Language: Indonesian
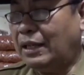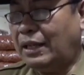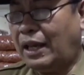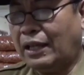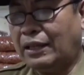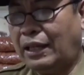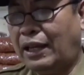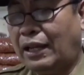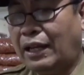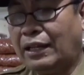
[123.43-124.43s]
yang
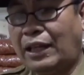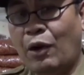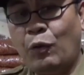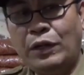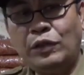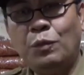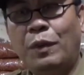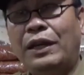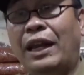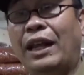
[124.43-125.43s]
tidak diketahui
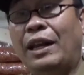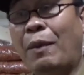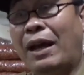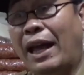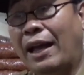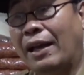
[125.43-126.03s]
sumbernya dari mana